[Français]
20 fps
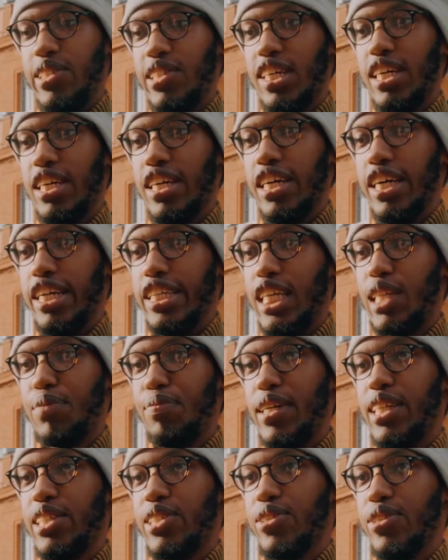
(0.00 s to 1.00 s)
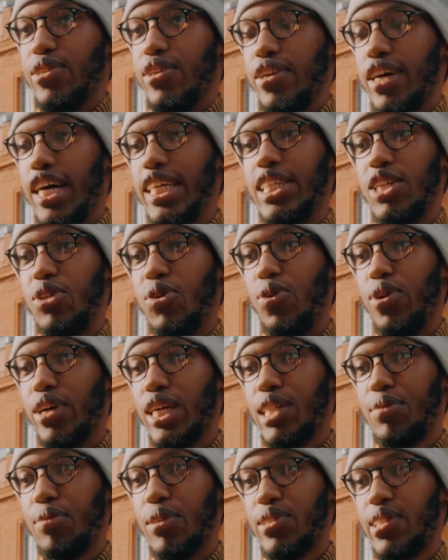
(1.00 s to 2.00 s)
déjà, un espace assez
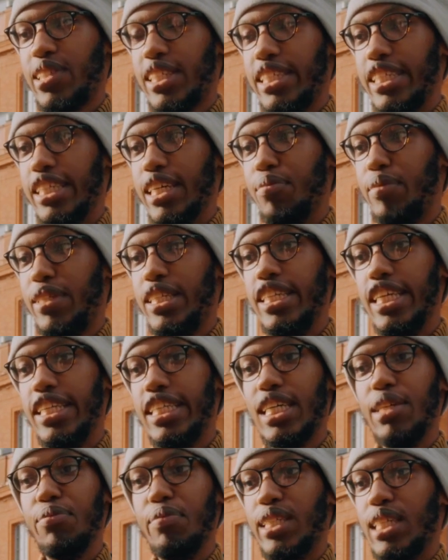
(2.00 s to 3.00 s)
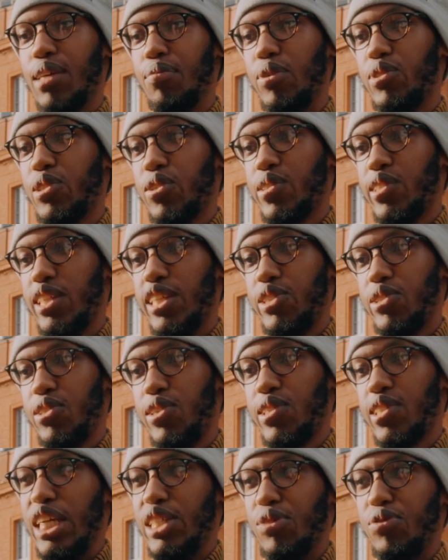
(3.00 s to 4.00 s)
coloré, je pense, c'est un petit détail, mais ça peut changer les
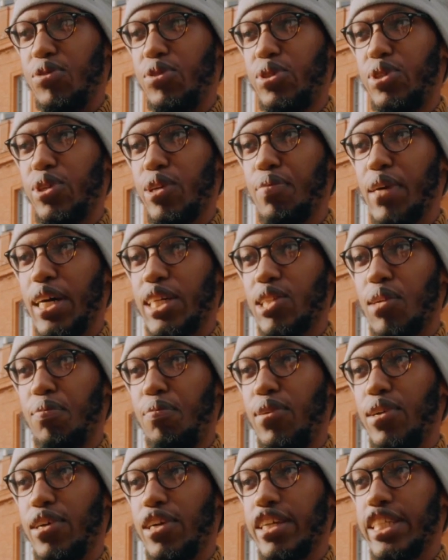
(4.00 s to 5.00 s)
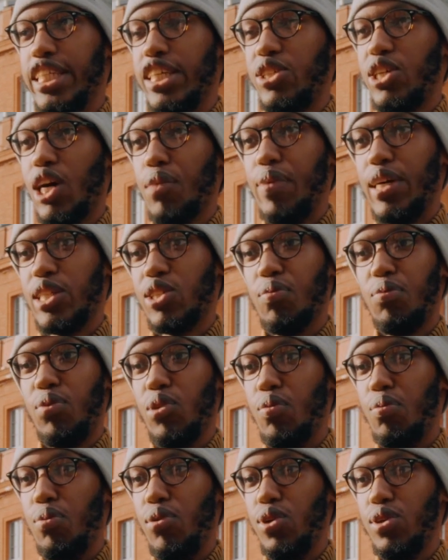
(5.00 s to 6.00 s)
choses. J'ai vu que, par exemple, un décor, par
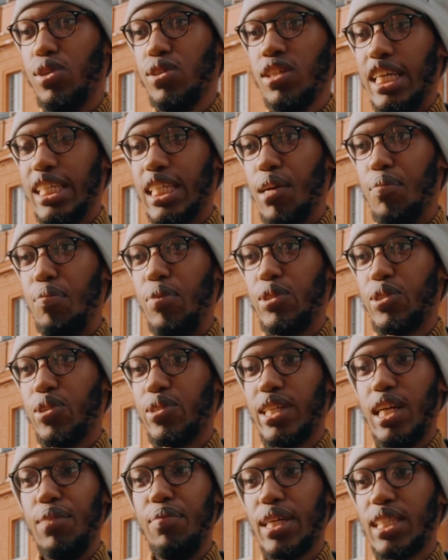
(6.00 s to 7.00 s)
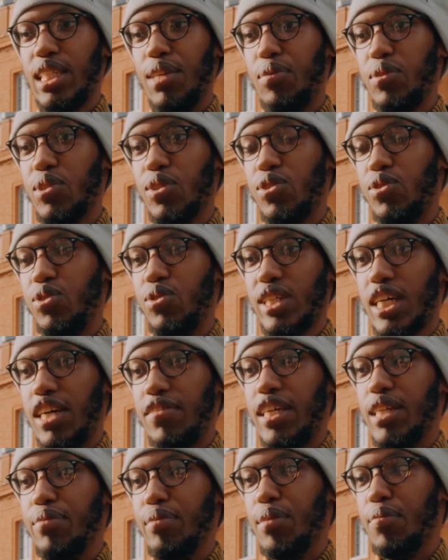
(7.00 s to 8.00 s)
exemple, bleu, ça peut changer la perception du
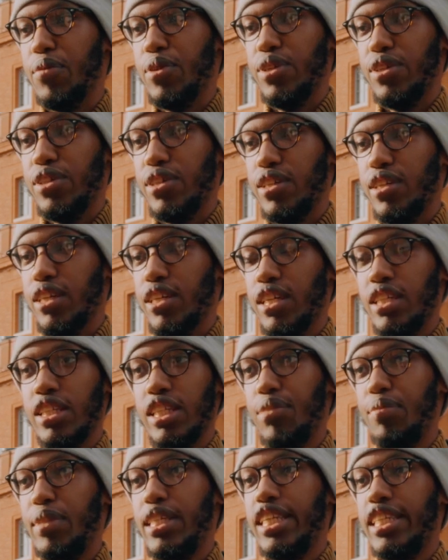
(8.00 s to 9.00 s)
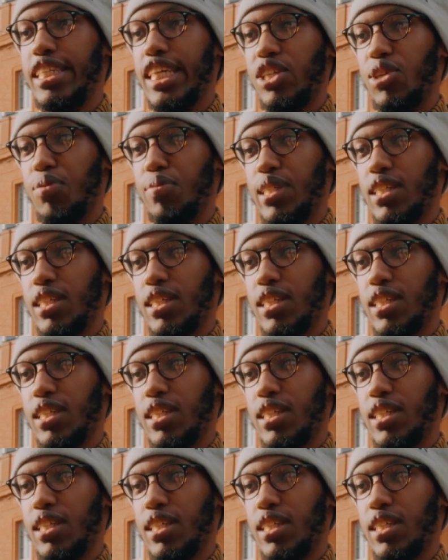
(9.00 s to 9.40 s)
travail, même des petits détails comme